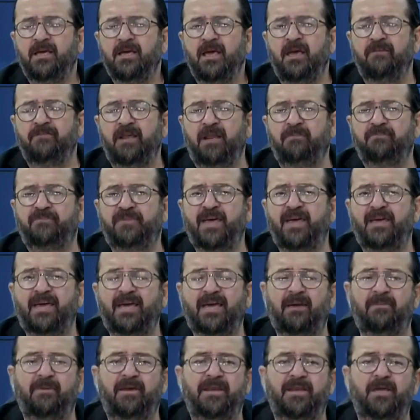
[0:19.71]
Efendim tek
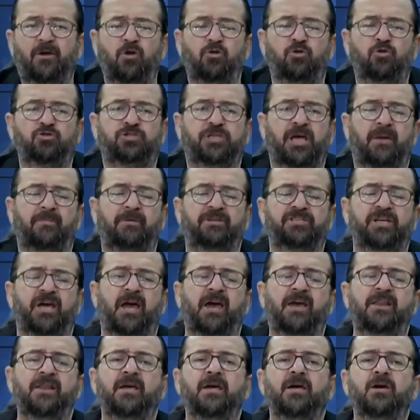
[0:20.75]
egemenlik olursaymış
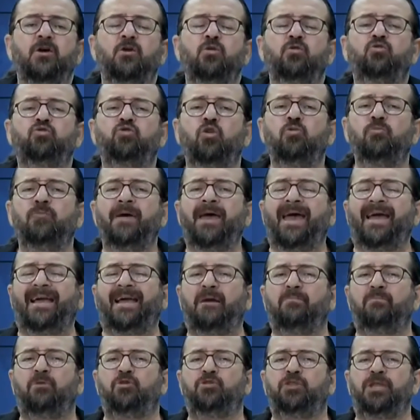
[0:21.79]
eğer Rum
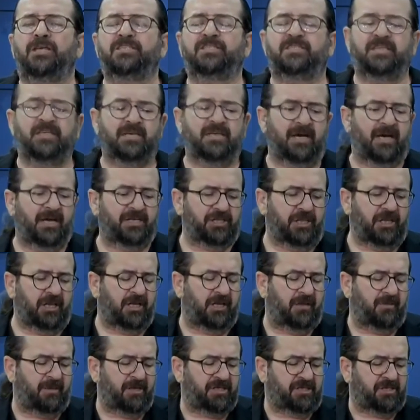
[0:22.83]
hegemonyası
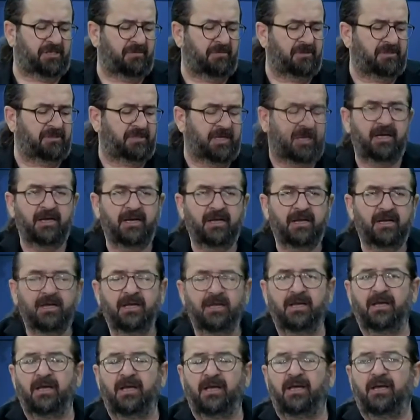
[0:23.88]
e, başımıza
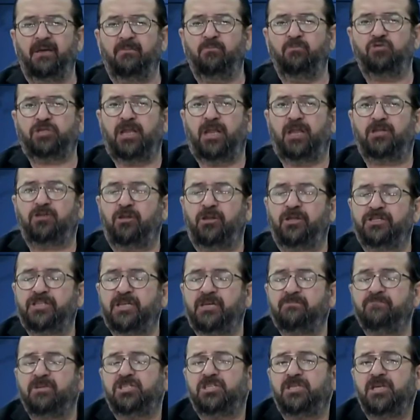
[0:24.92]
musallat
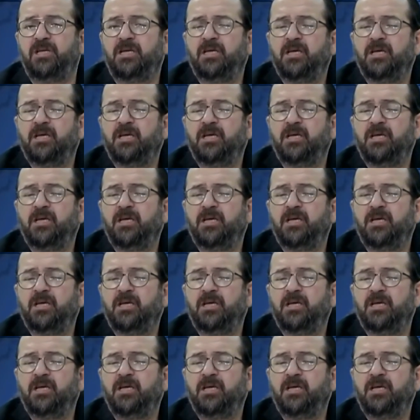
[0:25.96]
olacakmış.